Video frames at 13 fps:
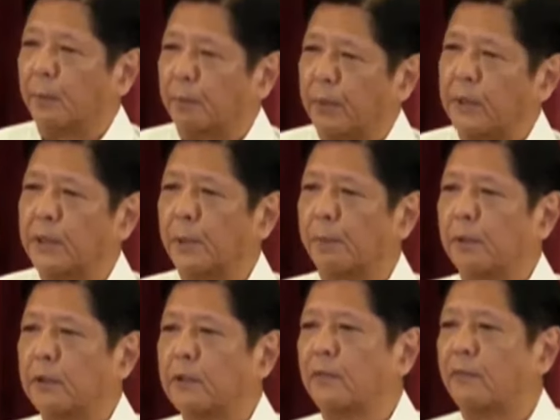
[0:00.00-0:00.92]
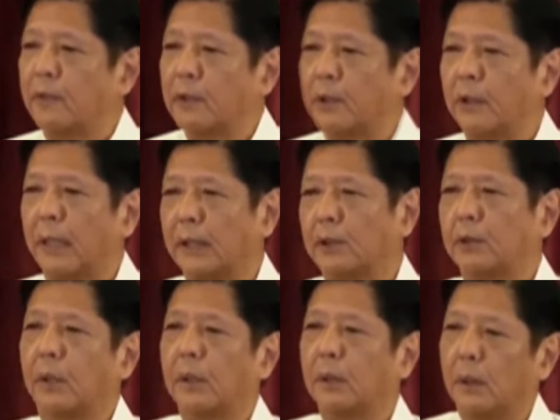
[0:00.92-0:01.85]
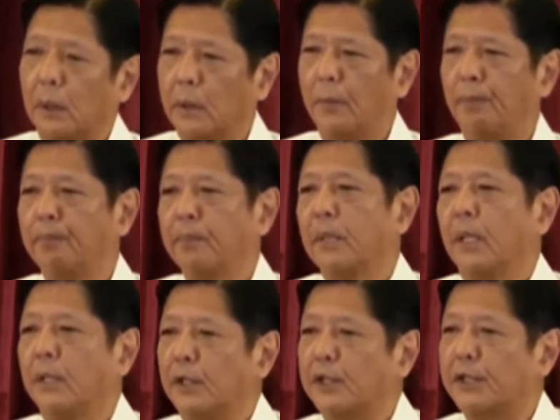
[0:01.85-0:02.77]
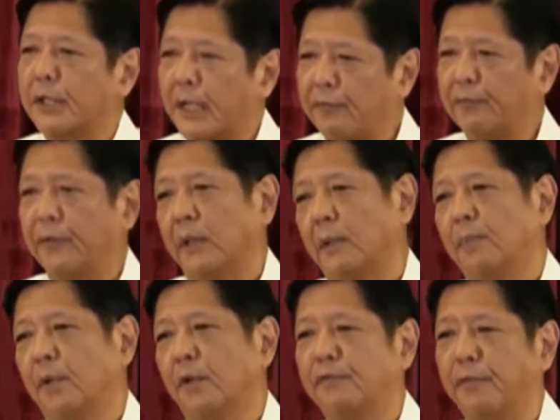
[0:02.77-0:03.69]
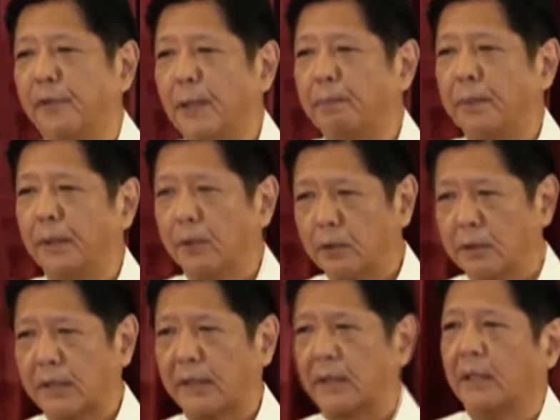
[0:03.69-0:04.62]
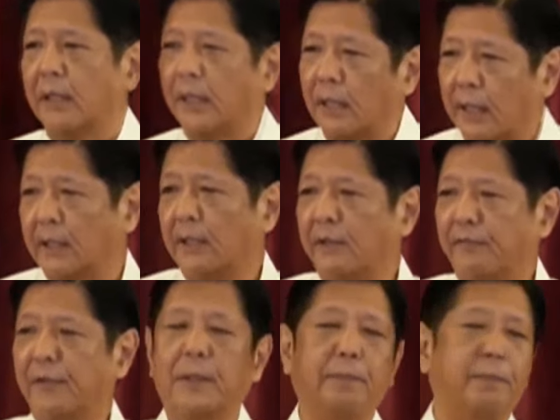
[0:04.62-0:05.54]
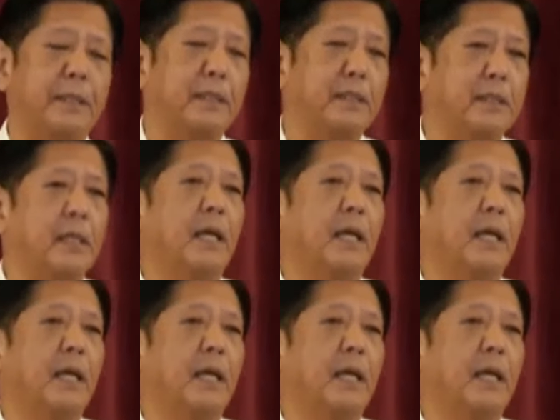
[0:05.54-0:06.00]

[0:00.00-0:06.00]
principles of international law and the safety of Filipinos in the Philippines